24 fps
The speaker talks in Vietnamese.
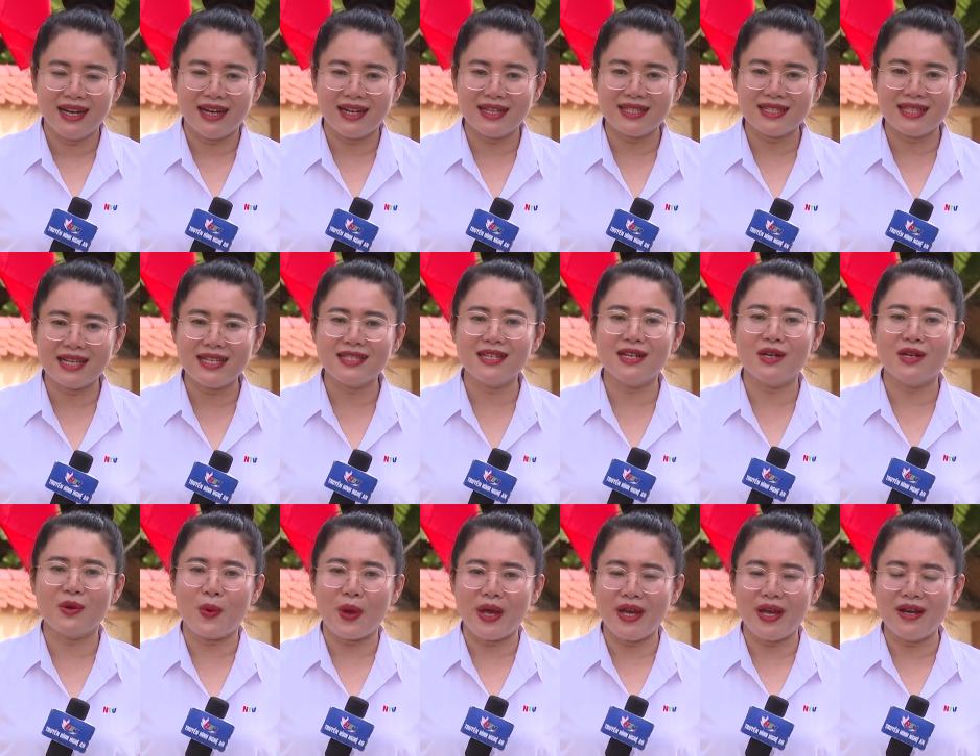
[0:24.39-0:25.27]
à, xây
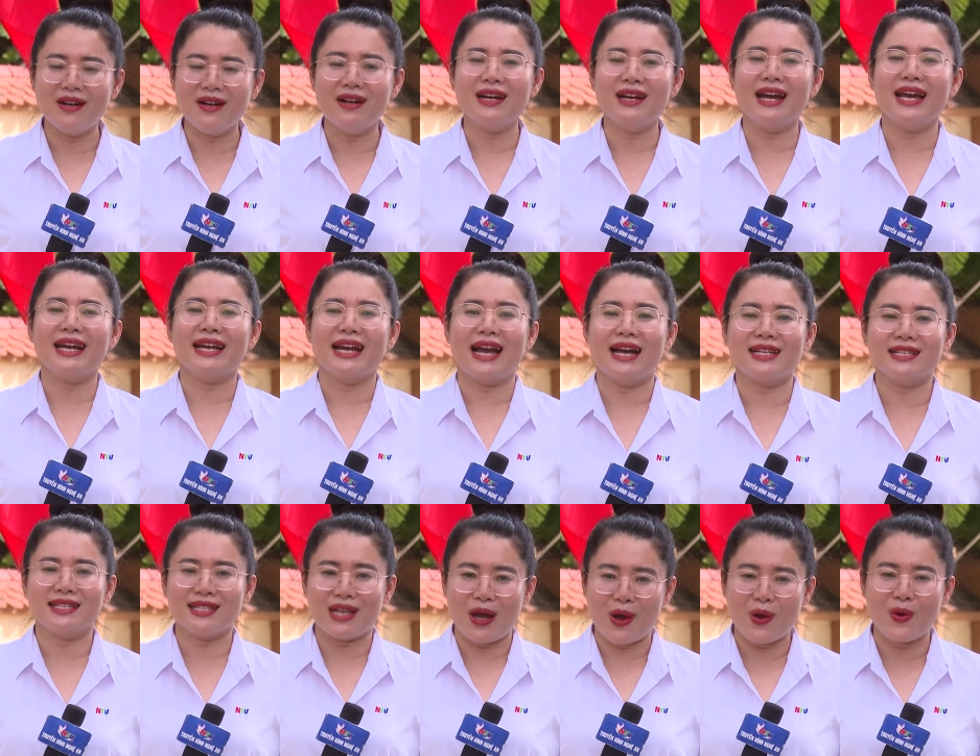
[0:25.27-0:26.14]
dựng quê hương ngày
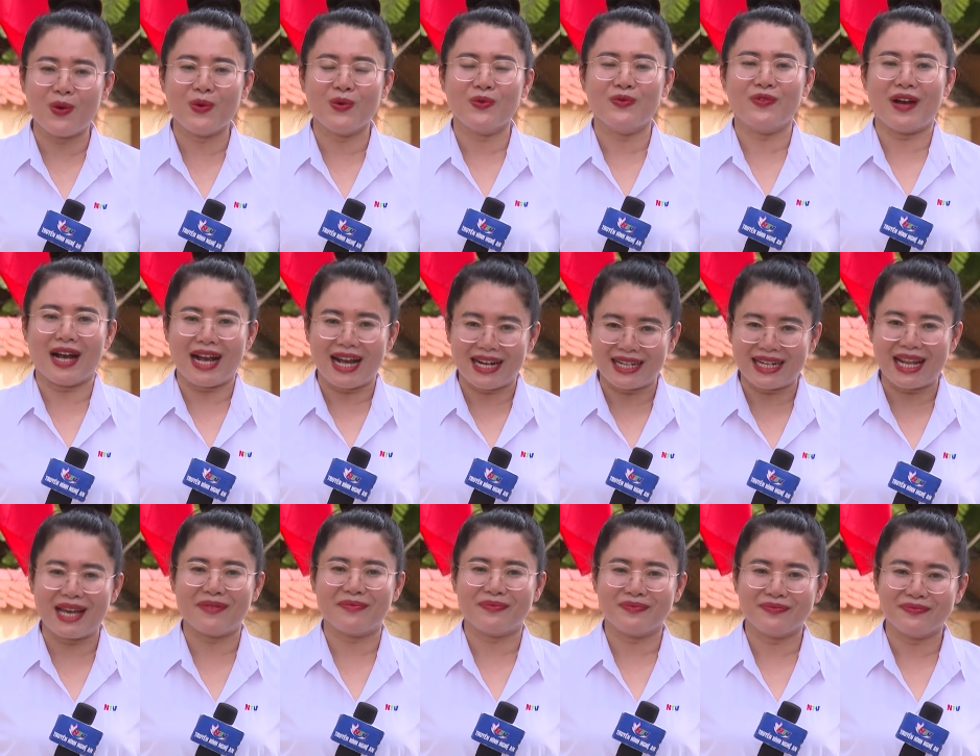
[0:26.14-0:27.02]
càng giàu và càng đẹp.